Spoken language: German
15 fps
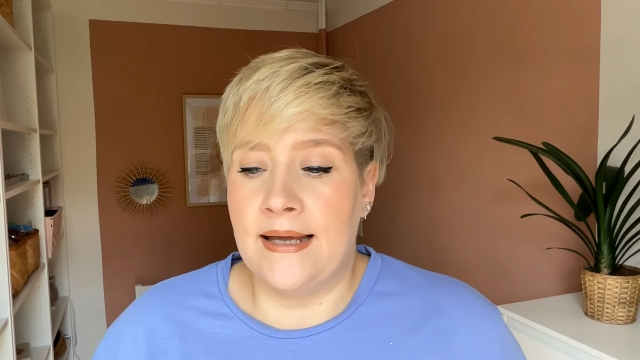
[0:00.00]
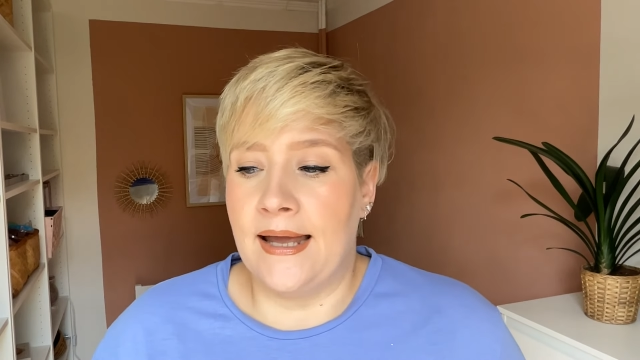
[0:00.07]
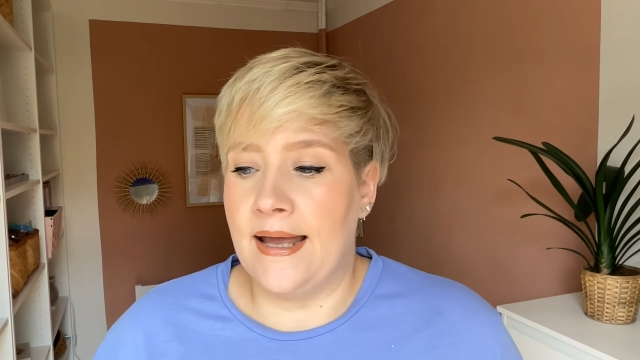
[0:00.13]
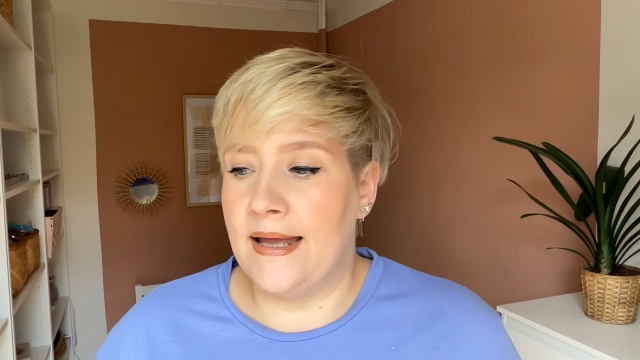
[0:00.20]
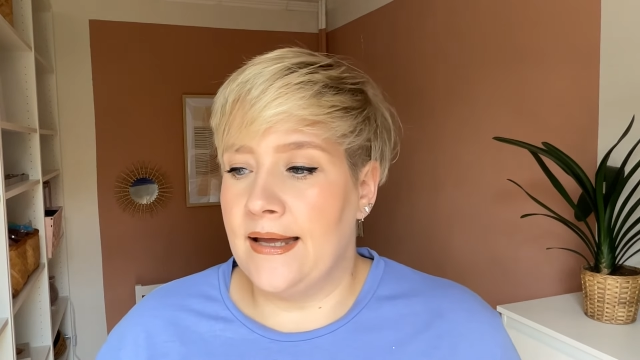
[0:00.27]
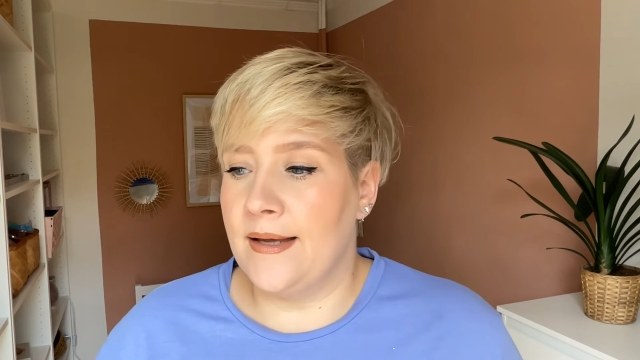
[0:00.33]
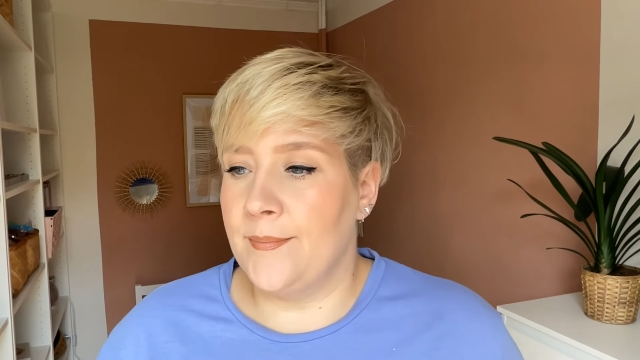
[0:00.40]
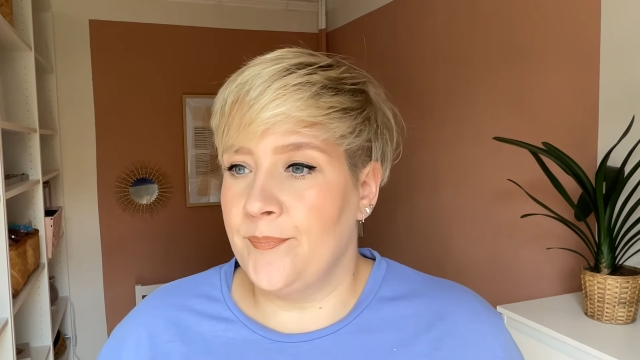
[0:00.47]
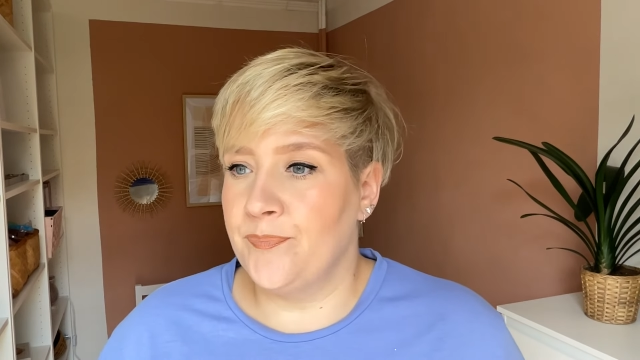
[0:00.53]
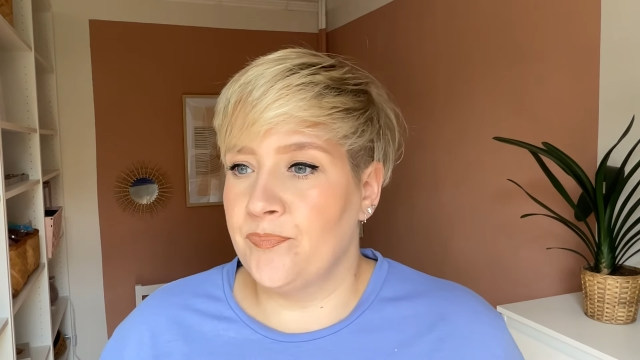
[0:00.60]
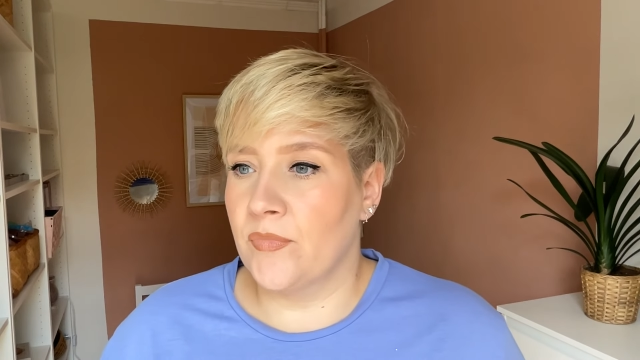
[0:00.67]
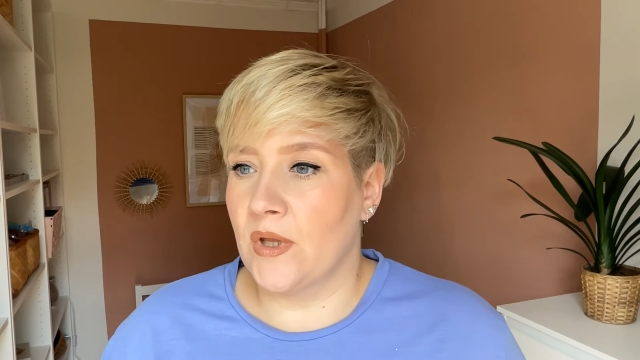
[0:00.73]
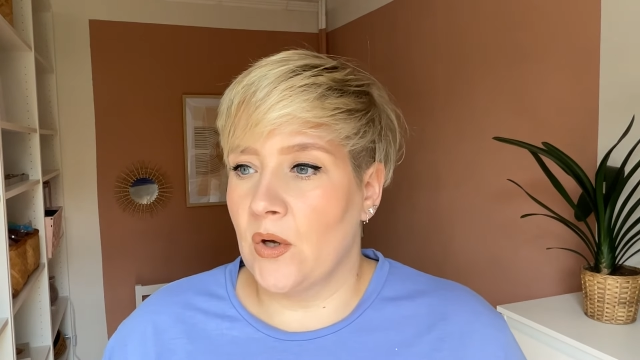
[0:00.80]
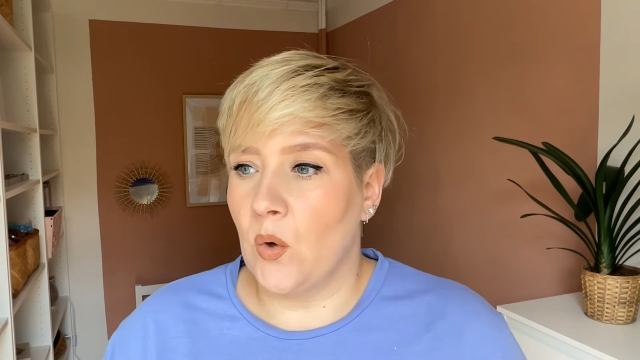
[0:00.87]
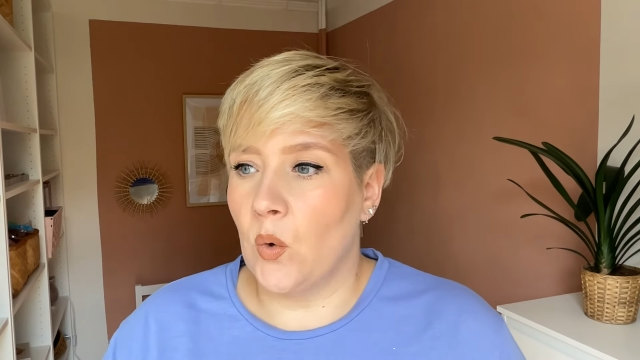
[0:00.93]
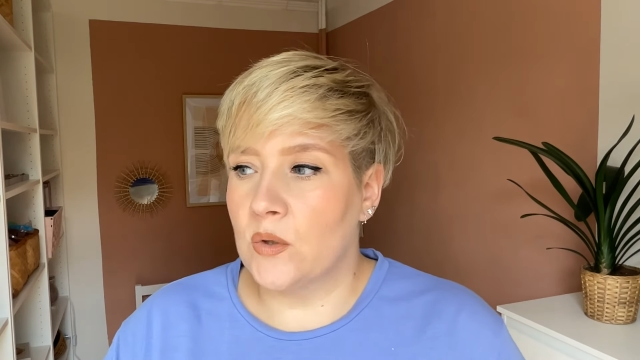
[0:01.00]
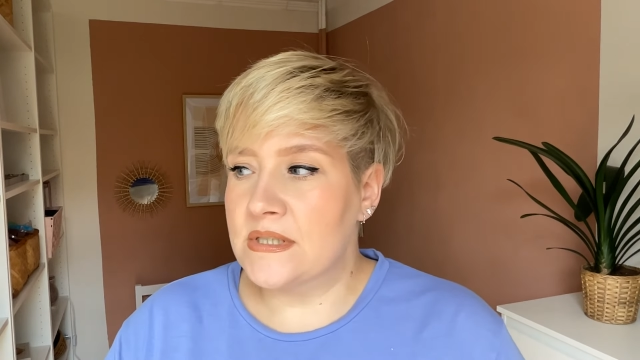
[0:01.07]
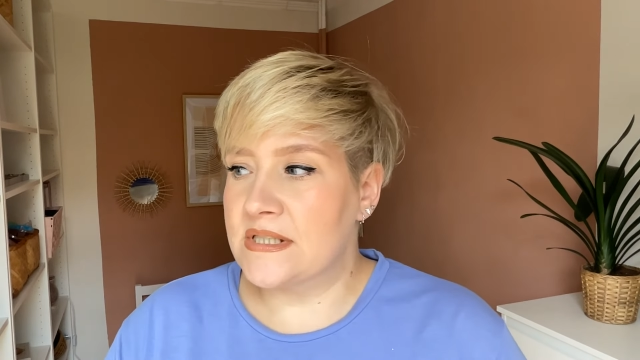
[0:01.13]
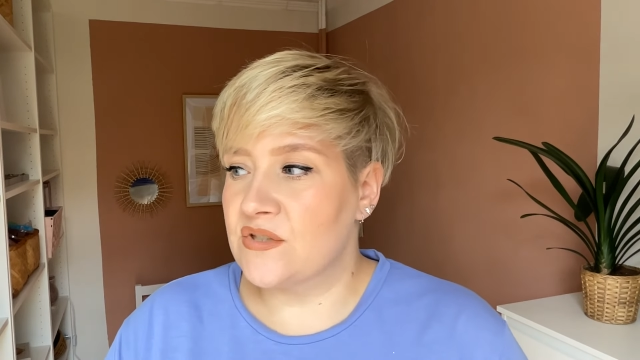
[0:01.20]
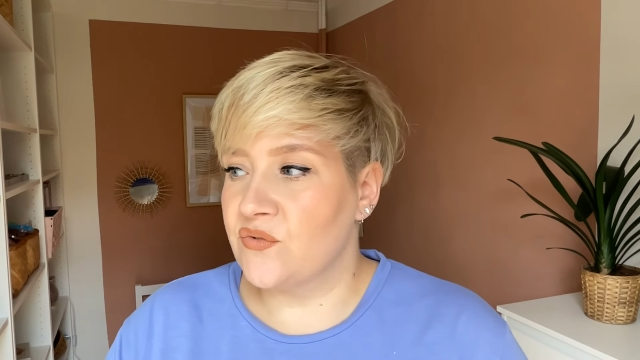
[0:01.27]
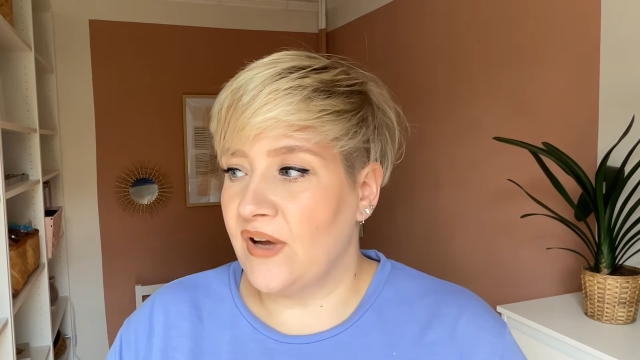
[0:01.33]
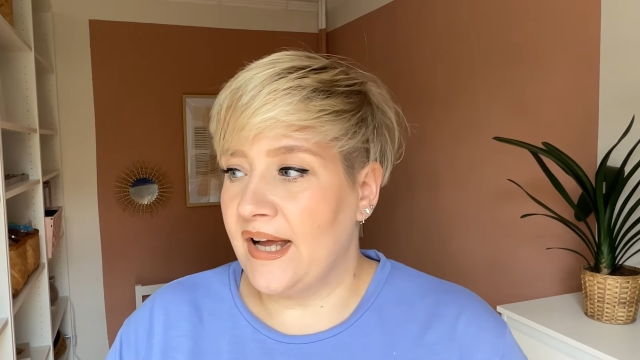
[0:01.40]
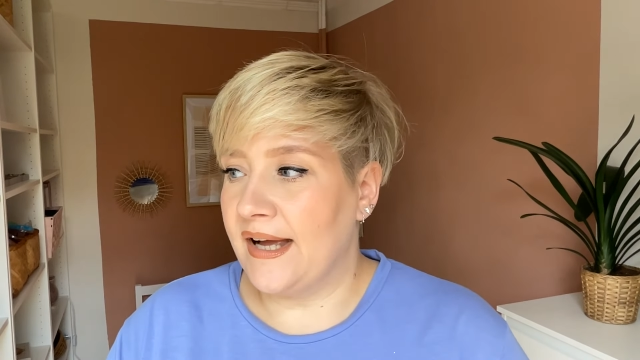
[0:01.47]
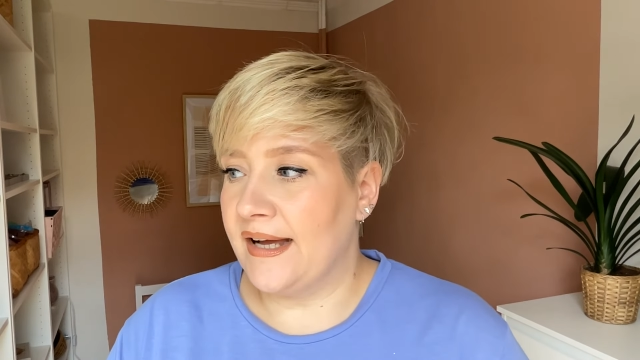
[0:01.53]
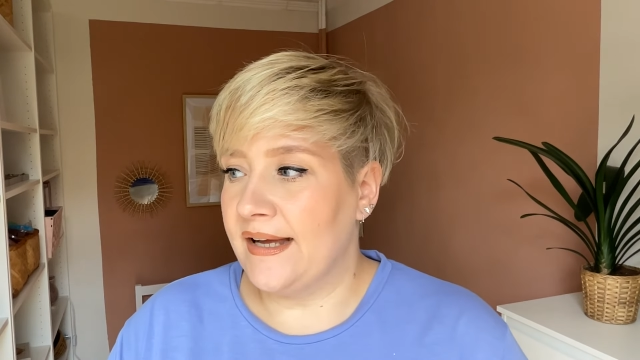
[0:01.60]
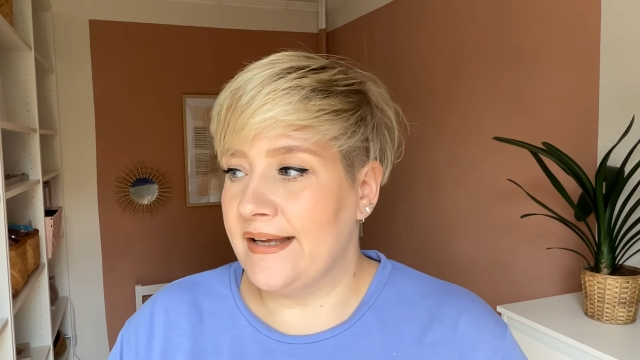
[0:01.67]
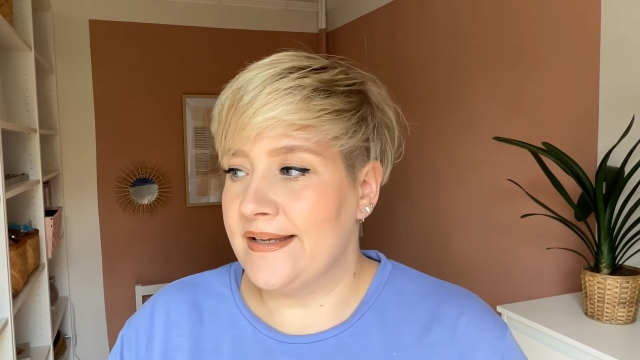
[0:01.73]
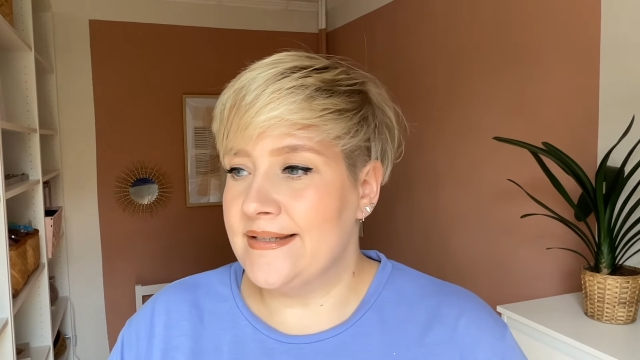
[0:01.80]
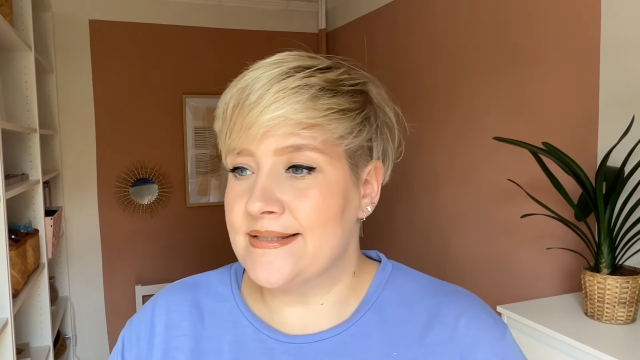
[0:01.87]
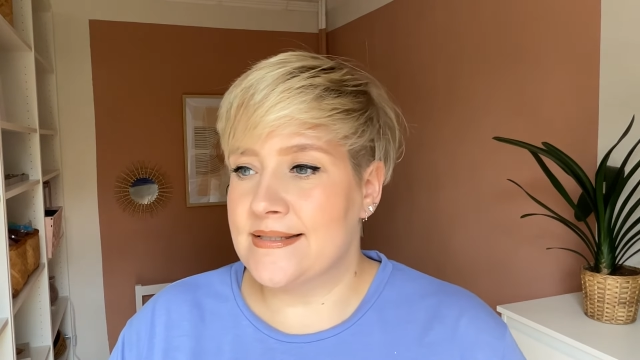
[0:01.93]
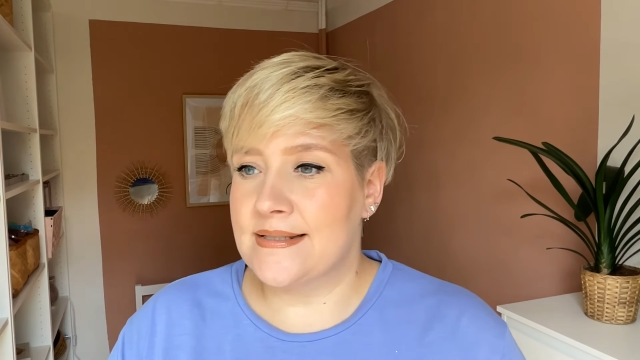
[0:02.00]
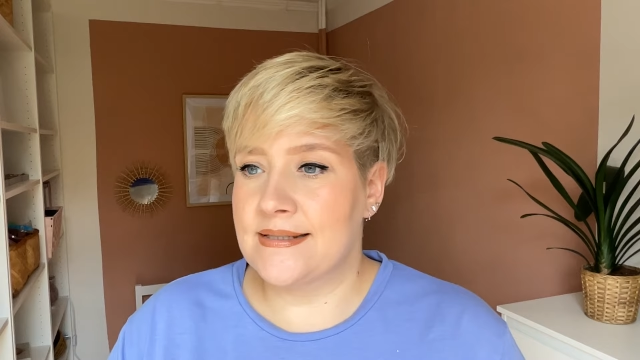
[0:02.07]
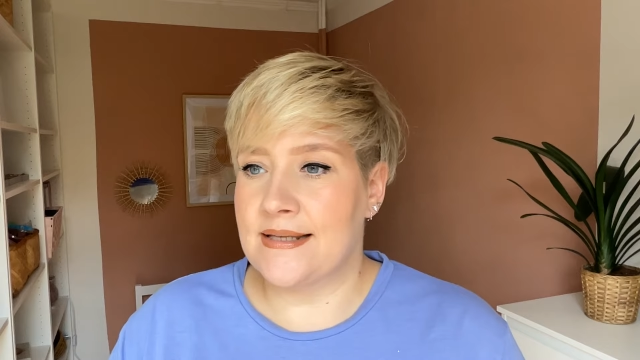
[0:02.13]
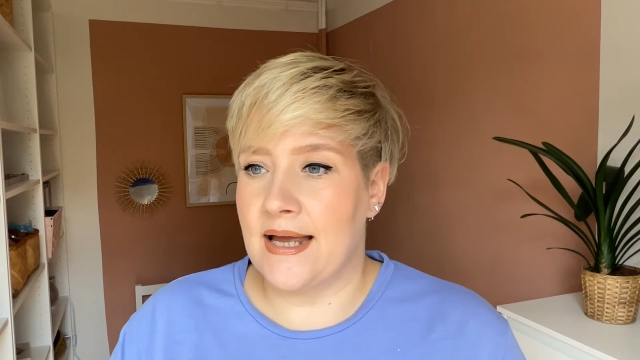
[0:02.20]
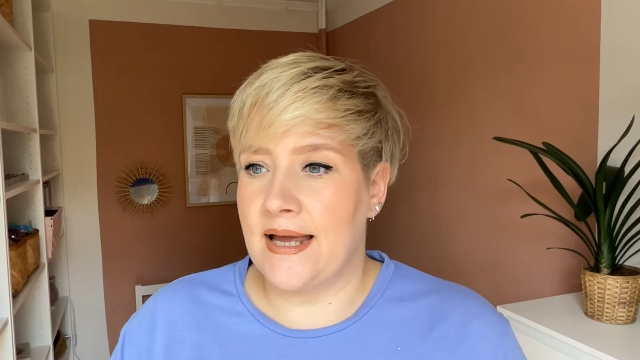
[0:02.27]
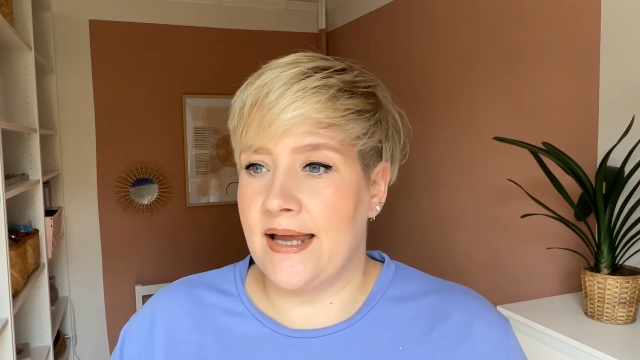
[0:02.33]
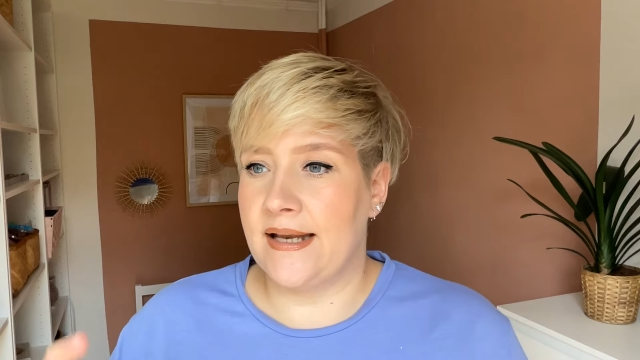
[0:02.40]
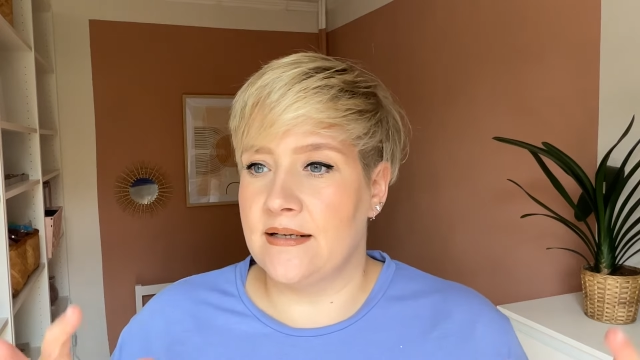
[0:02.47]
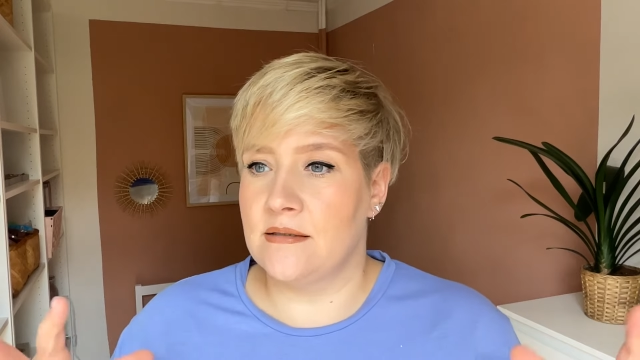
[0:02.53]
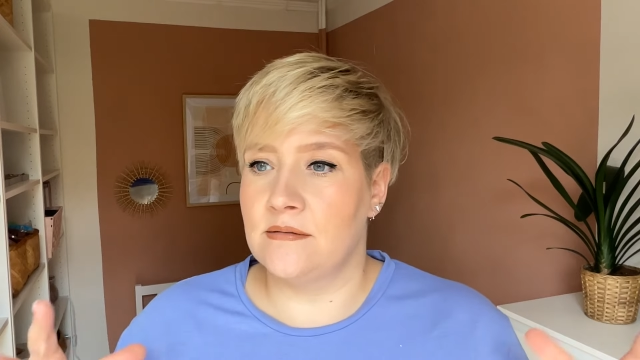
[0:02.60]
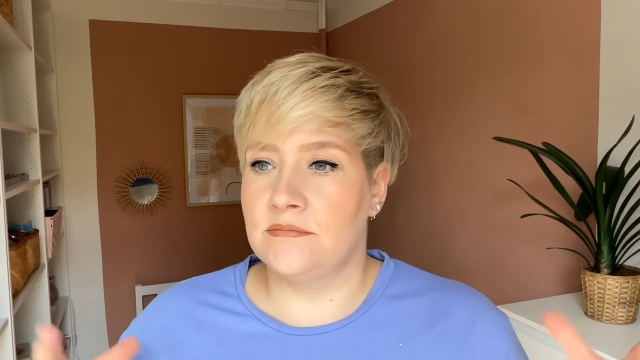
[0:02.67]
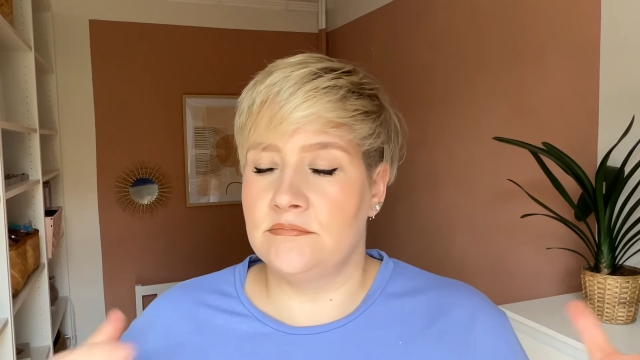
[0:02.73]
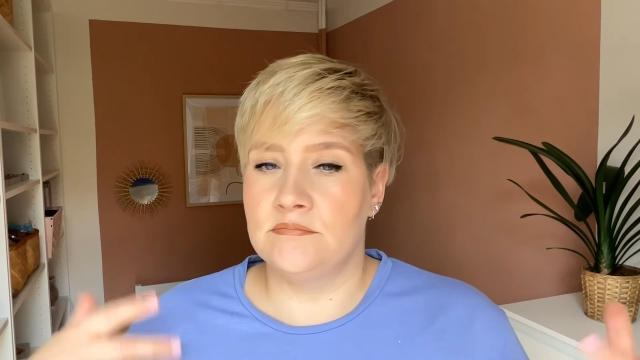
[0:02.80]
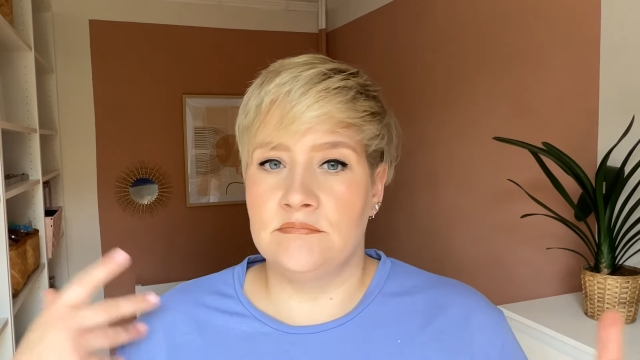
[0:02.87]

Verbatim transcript: Ähm, und zwar ist es ein,